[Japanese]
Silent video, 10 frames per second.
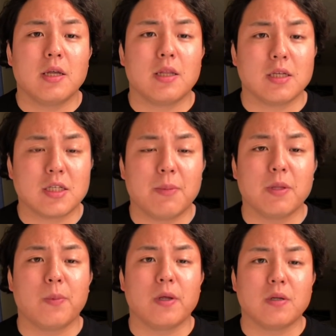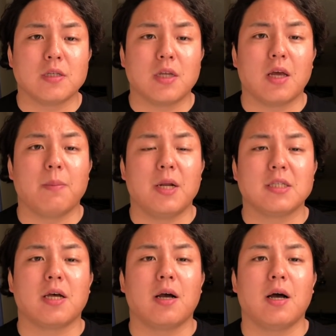確かめてみてください、皆
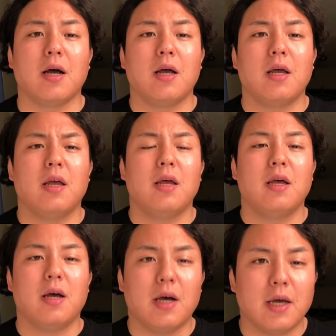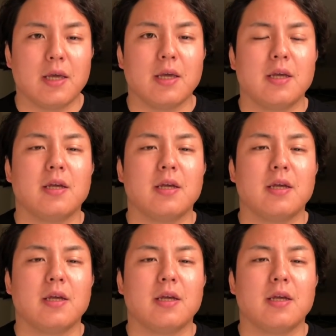さんが。はい。